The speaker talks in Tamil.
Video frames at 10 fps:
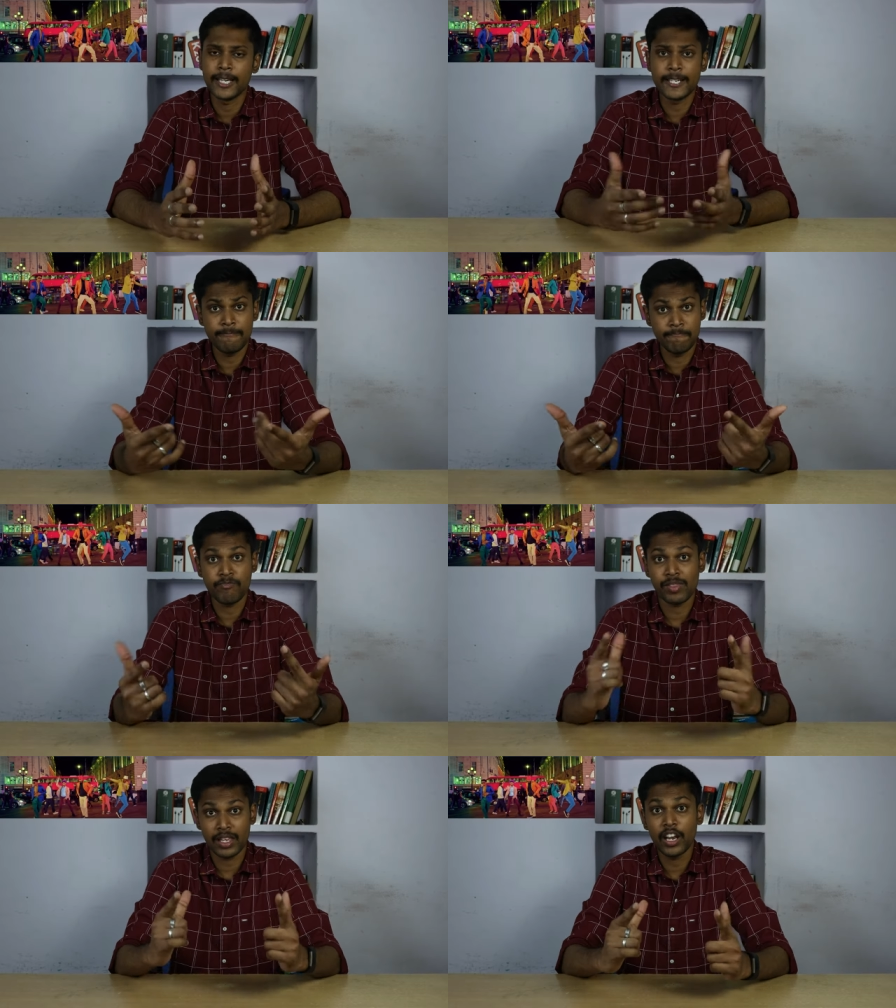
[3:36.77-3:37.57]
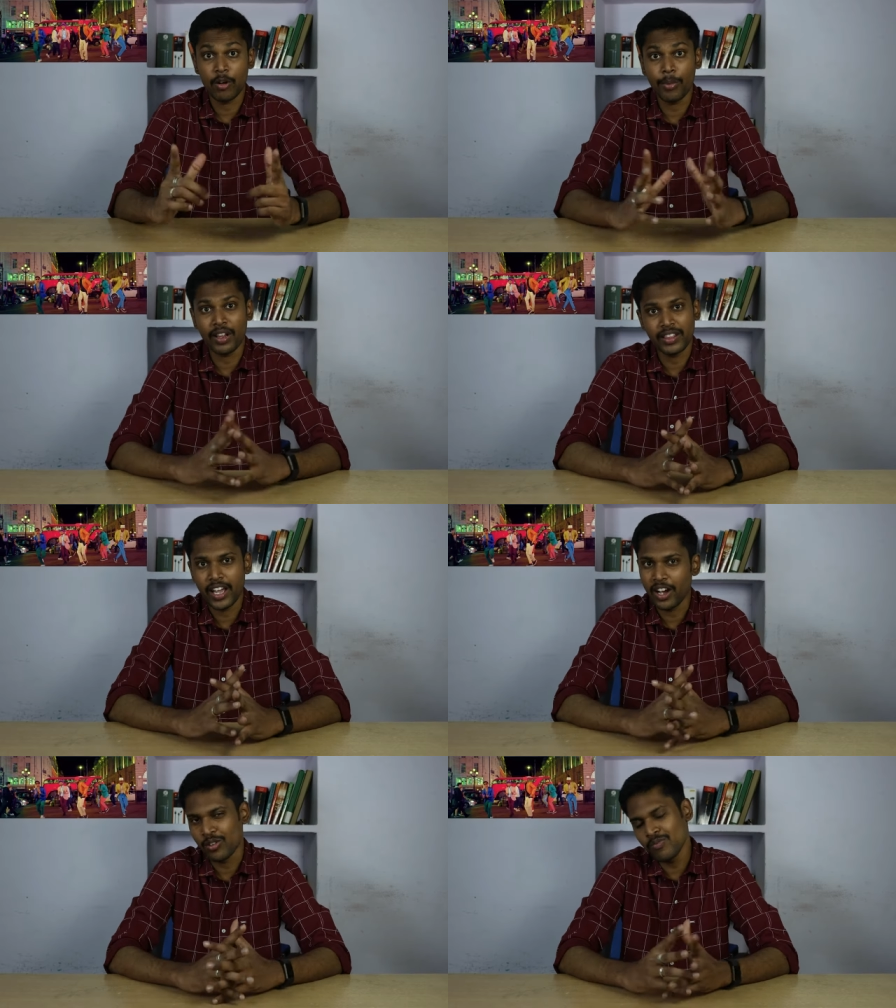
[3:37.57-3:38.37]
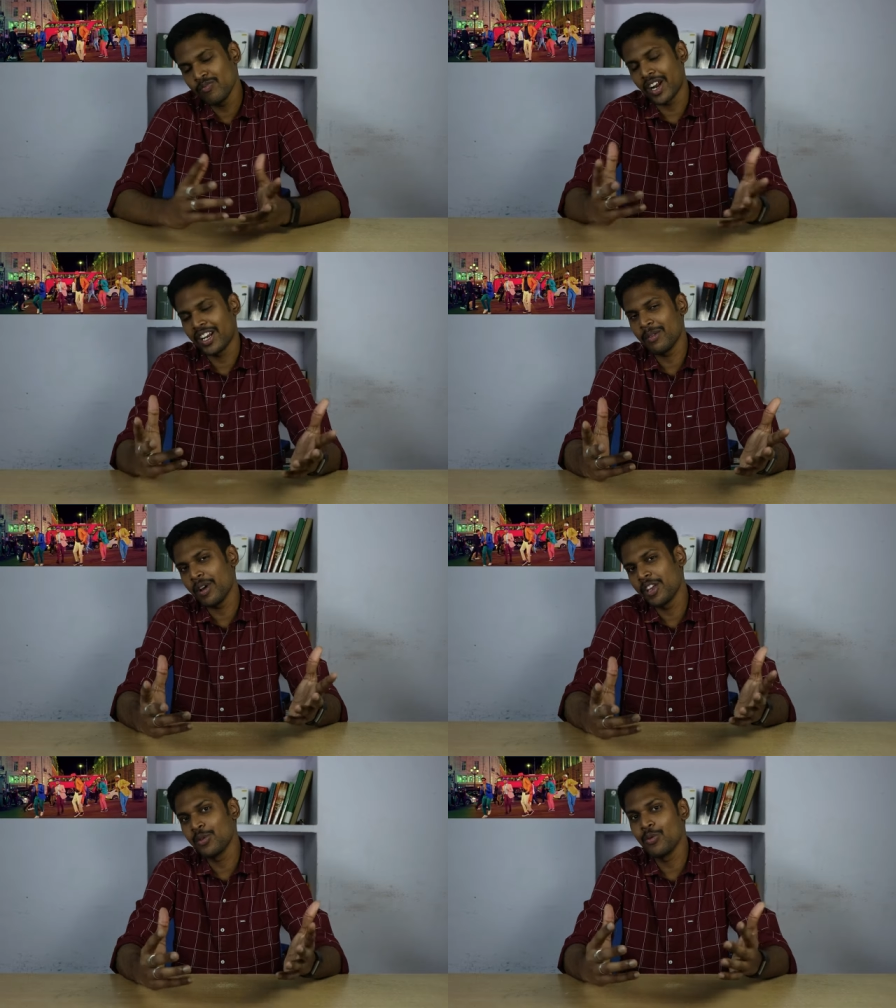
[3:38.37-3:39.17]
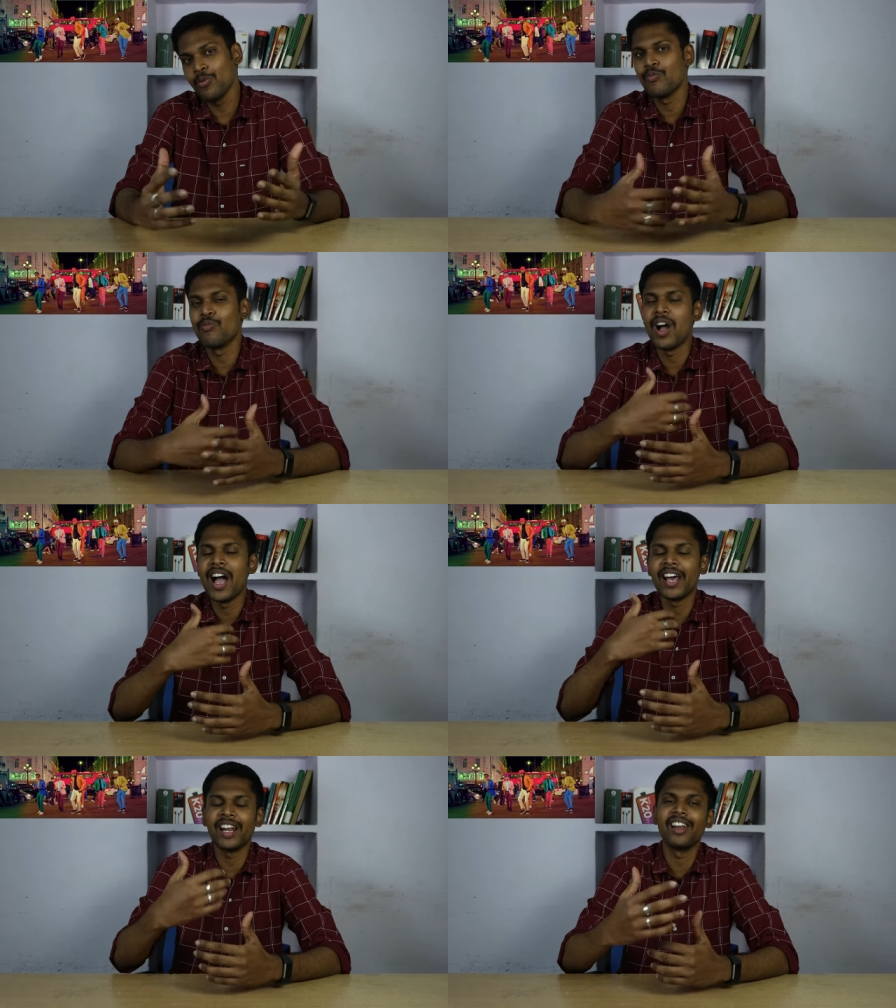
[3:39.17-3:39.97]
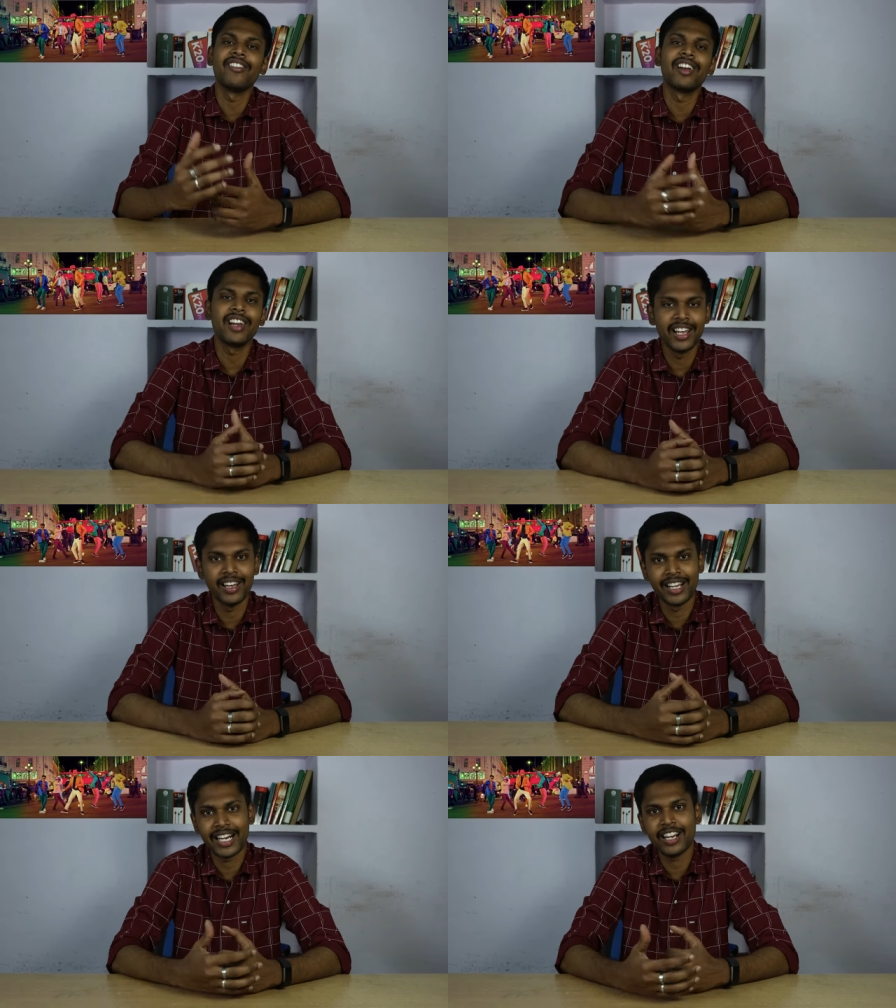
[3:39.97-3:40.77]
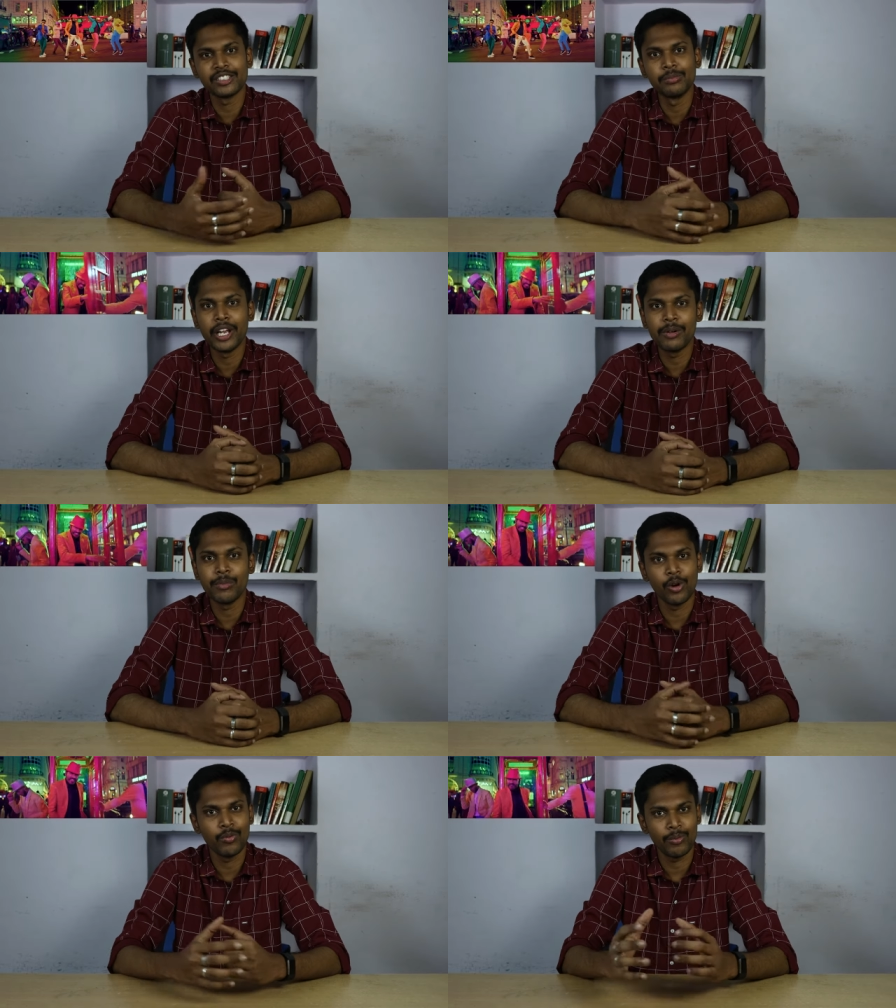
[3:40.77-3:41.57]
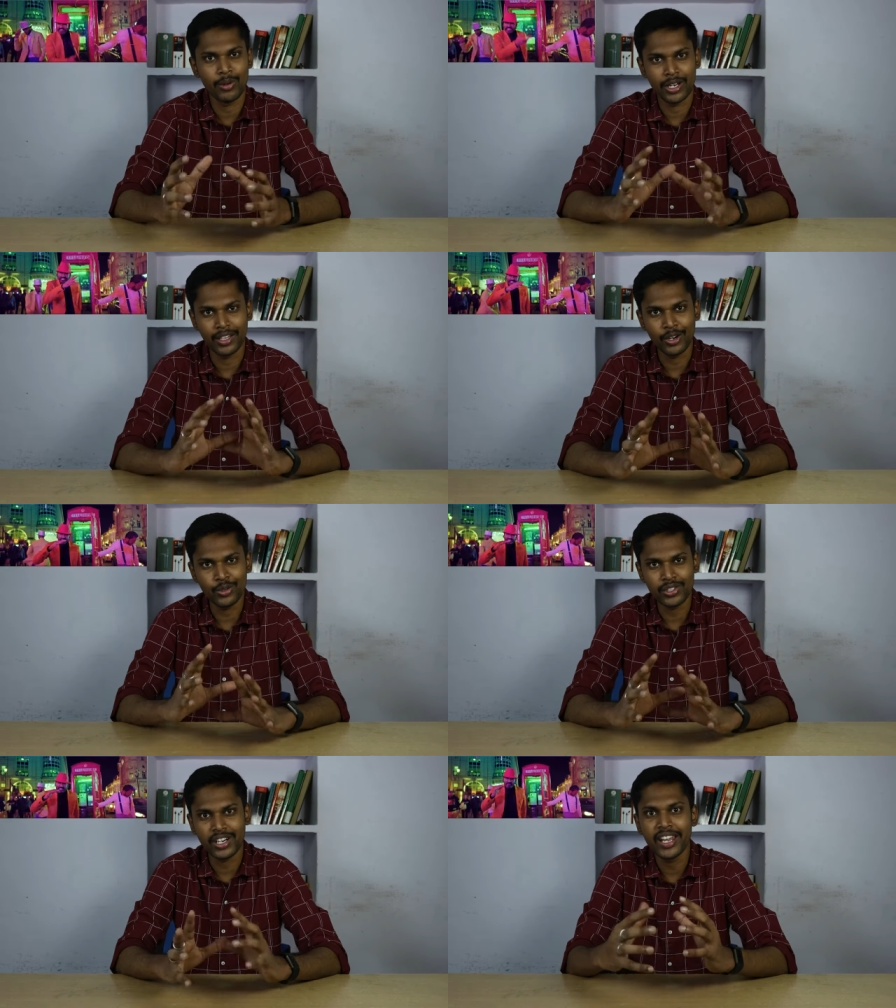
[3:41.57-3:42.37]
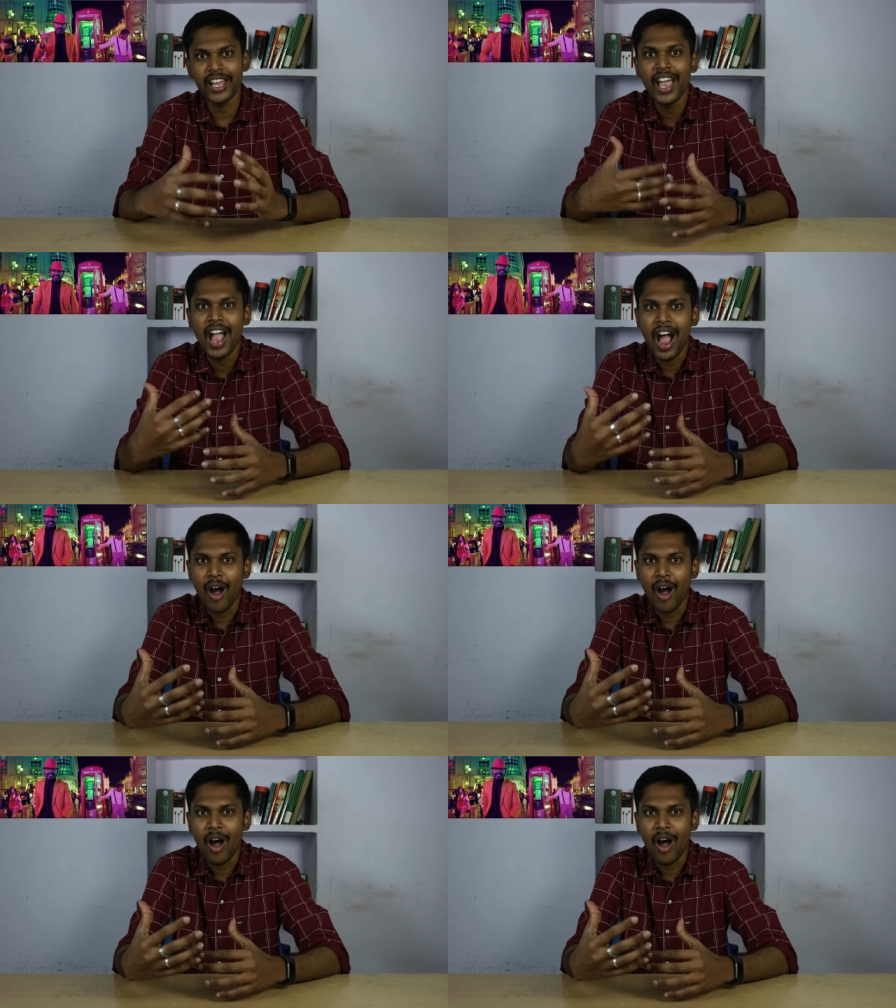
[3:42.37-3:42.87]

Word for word: அண்ட் எல்லோரும் பார்த்தே ஆகணும் கண்டிப்பாக இதுவும் வேறு லெவலில் ரெக்கார்ட்ஸ் பிரேக் பண்ணும் நம்ம தனுஷ்னாலே